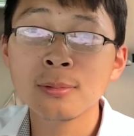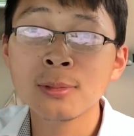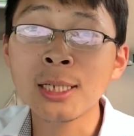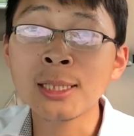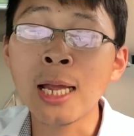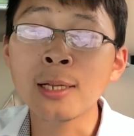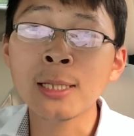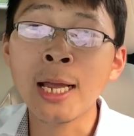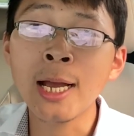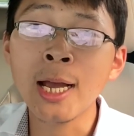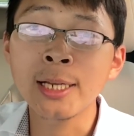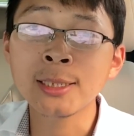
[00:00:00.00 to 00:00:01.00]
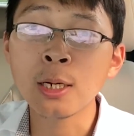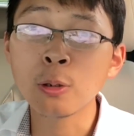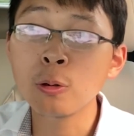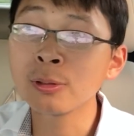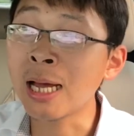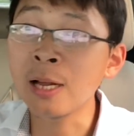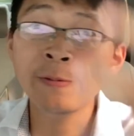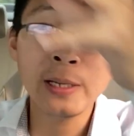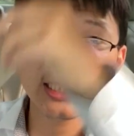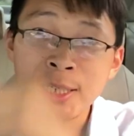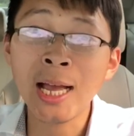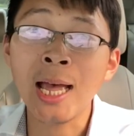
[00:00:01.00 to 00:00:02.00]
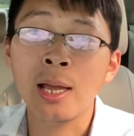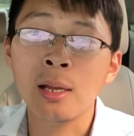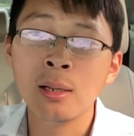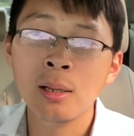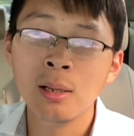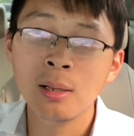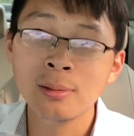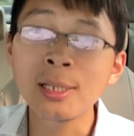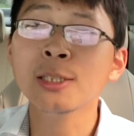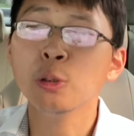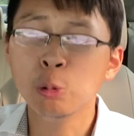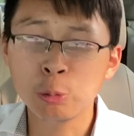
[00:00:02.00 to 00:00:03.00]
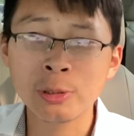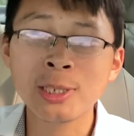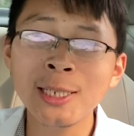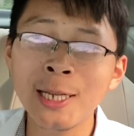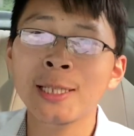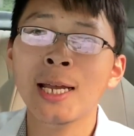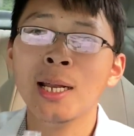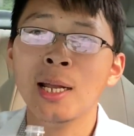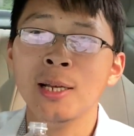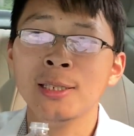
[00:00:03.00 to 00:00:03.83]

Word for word: 在台台海上空拿飞机干，那是五十年代了。